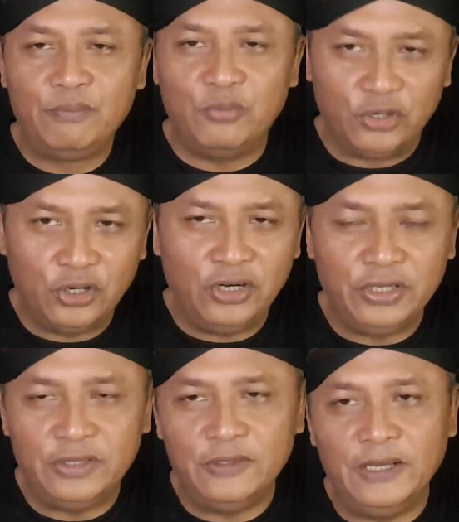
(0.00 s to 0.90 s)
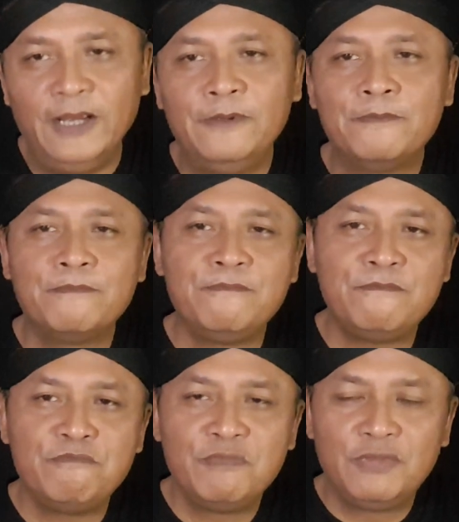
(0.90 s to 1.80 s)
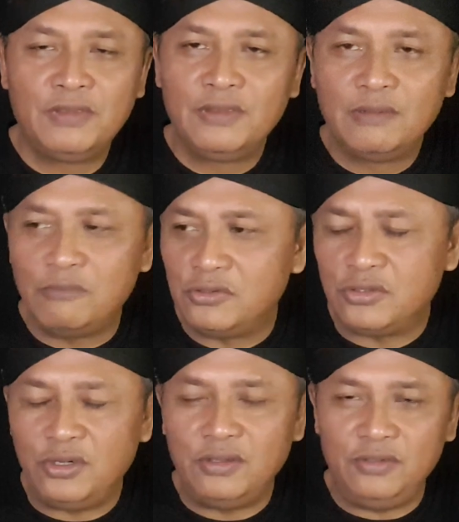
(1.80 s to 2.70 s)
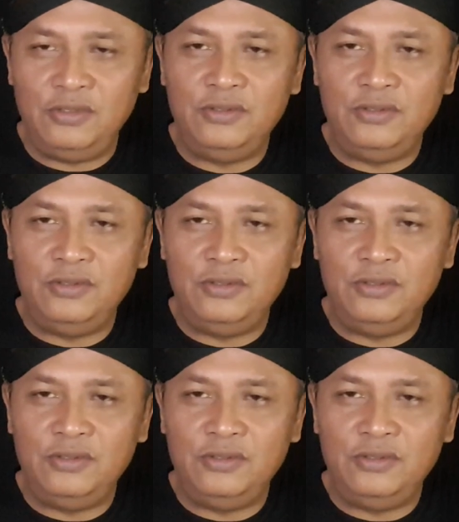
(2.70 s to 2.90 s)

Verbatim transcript: bodoh gitu ya. Masuk